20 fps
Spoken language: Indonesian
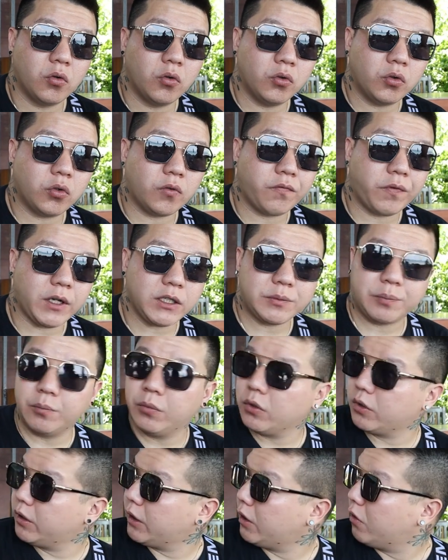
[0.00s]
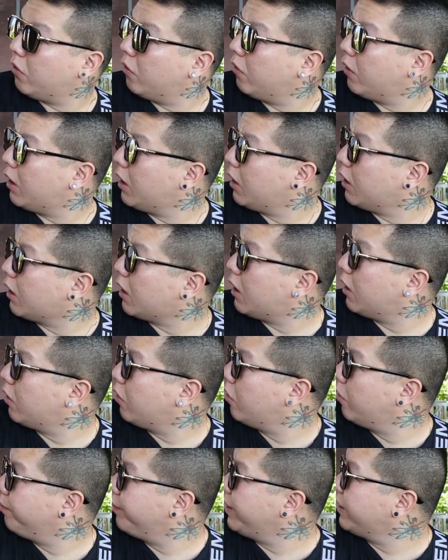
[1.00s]
untuk Facebooknya doang
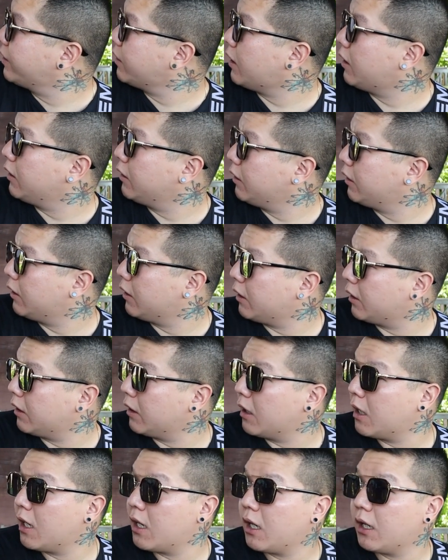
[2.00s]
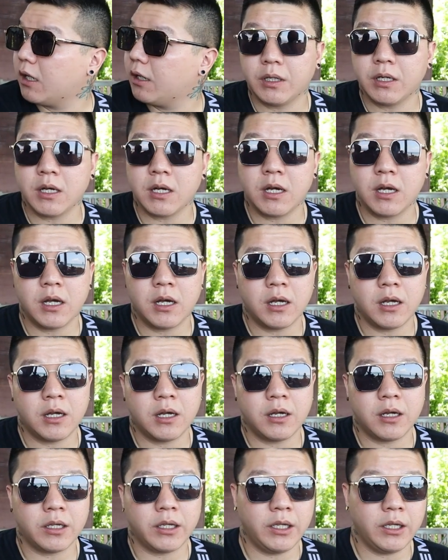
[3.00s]
kalau misalnya nggak
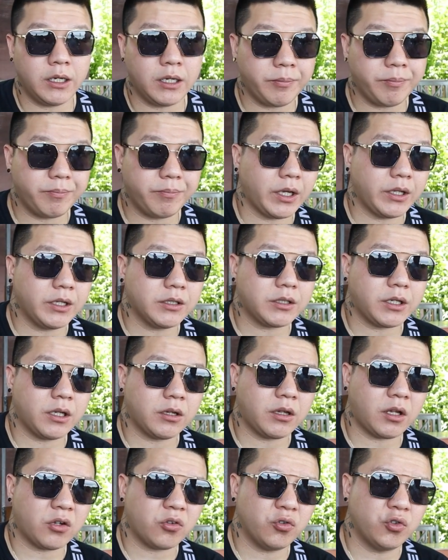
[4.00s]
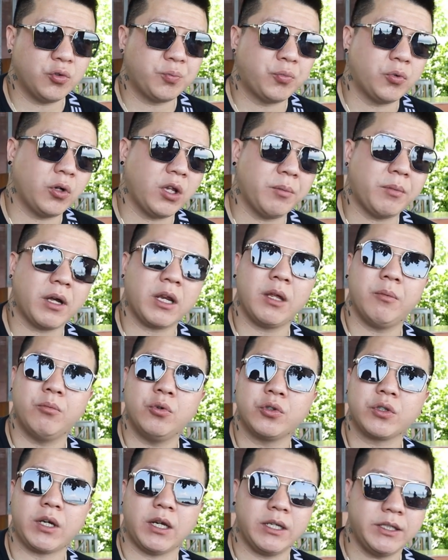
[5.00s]
nggak nginep kayaknya sekitar tujuh puluh
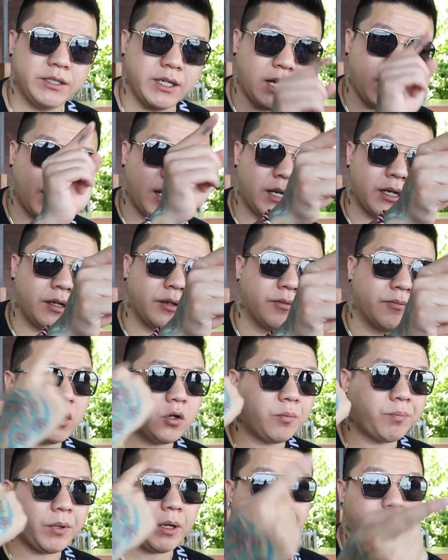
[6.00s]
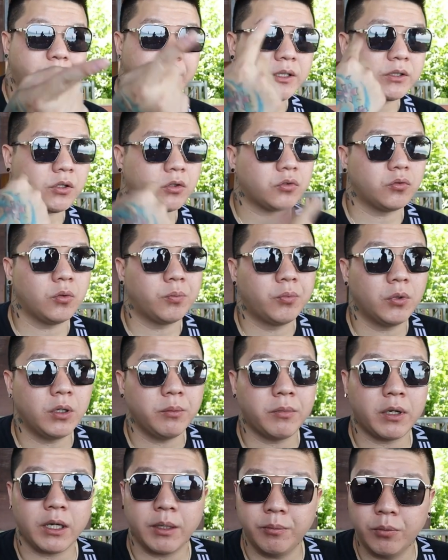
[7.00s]
ribu sekali jalan ya. kalau PP seratus dua
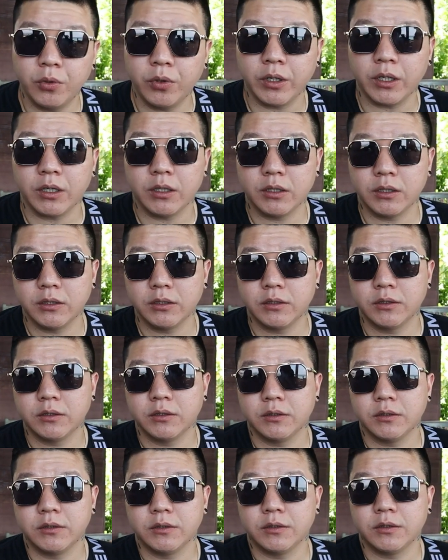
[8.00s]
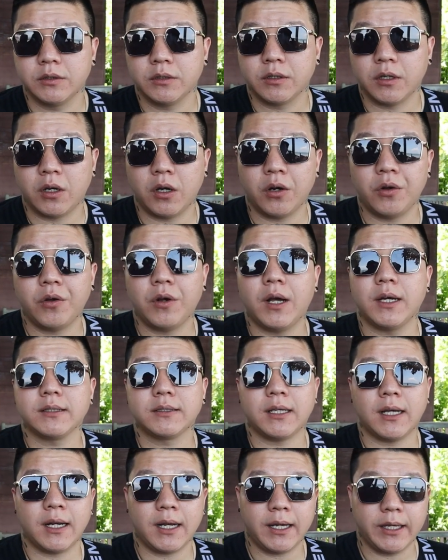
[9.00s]
puluh ribu ya oh okay. kalau nggak
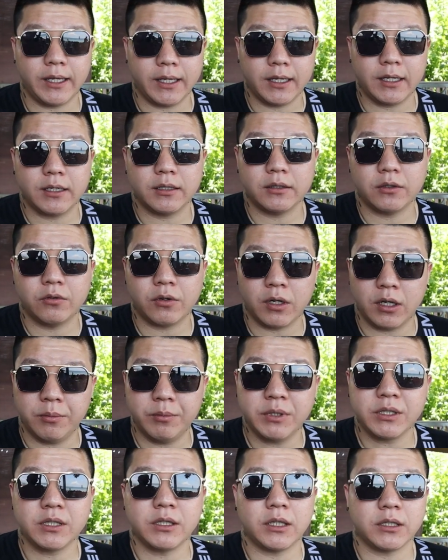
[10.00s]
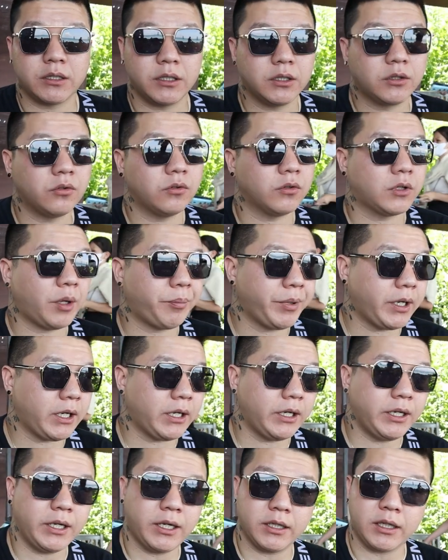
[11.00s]
salah ya kurang lebih sekitar segitu tapi
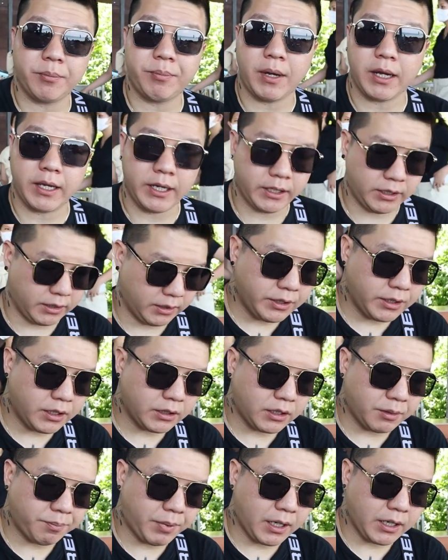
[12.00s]
kan ini kita paket jadi kita